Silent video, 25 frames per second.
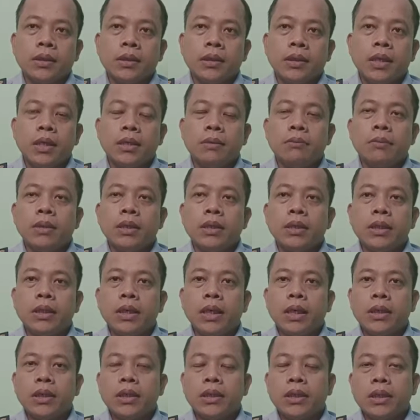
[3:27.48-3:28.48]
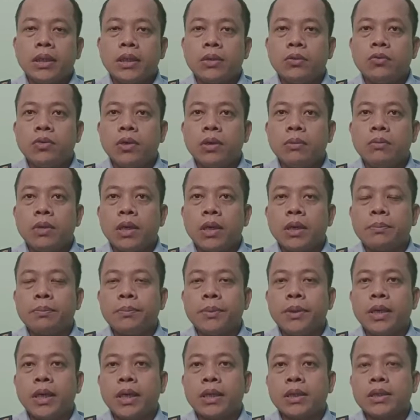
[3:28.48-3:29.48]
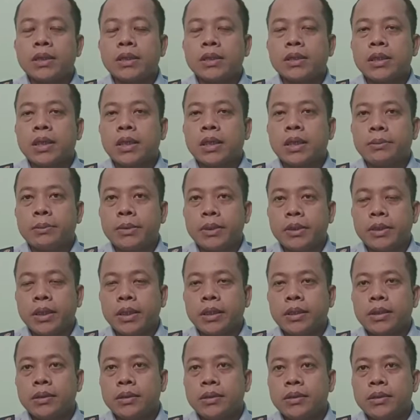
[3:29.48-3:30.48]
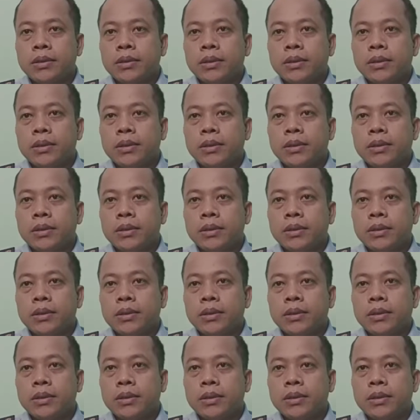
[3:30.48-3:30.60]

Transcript: dan menilai kedua belah pihak secara bijak